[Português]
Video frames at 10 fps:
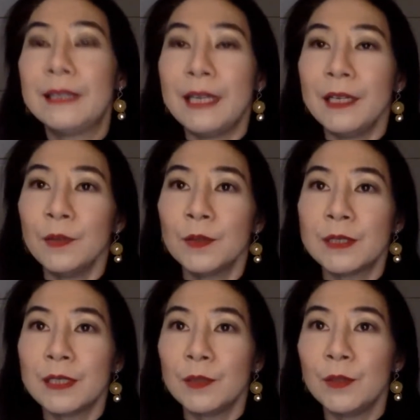tem o
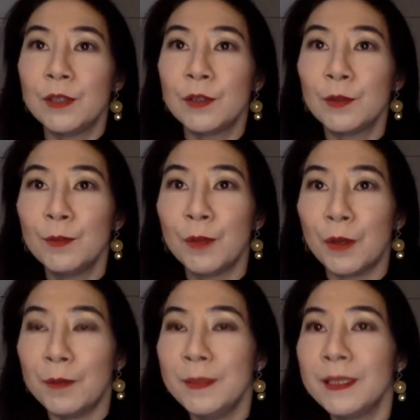sanduíche do
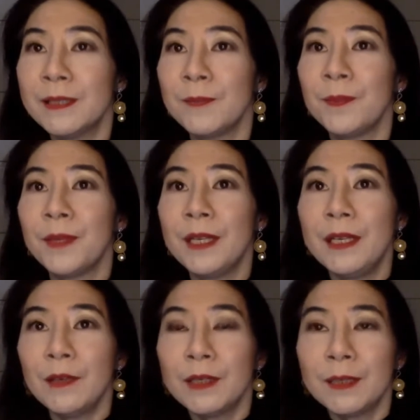Bob's,
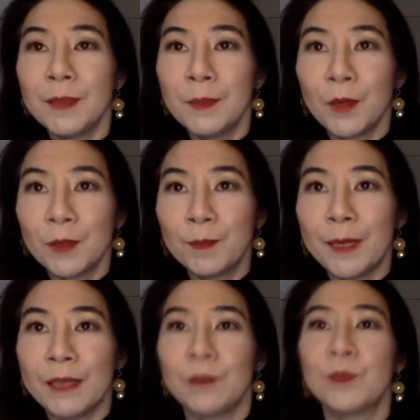e eu que também moro
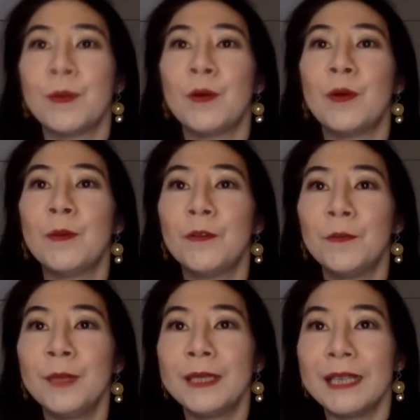perto de uma rua
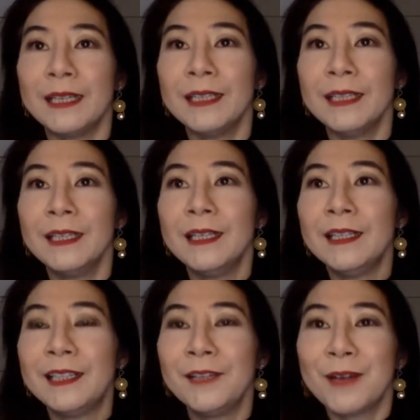movimentada,
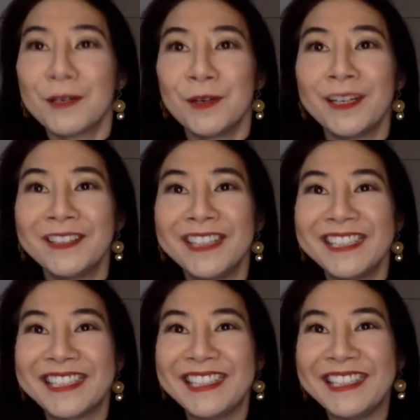tem o cachorreiro da
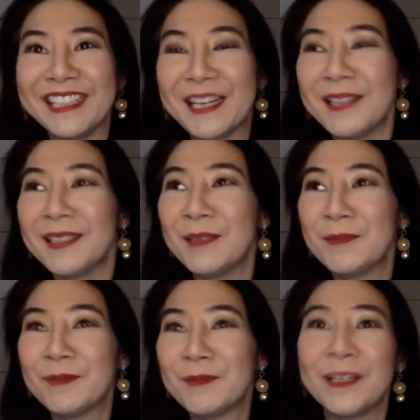esquina, né? Tem
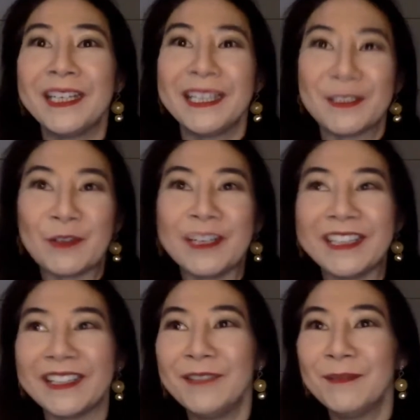um, não é nem cachorreiro,
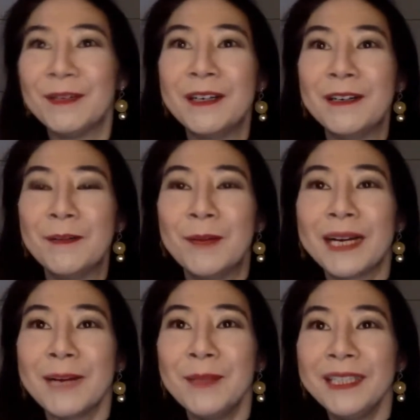tem um, uma
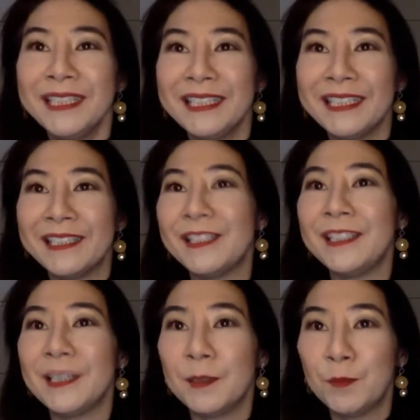cabaninha
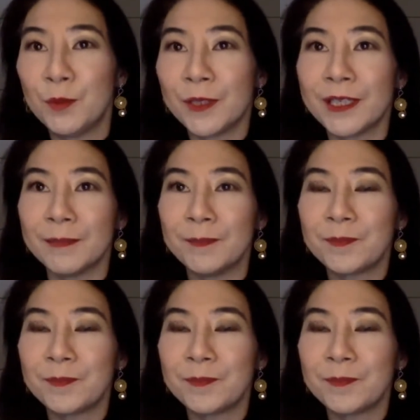de hambúrguer.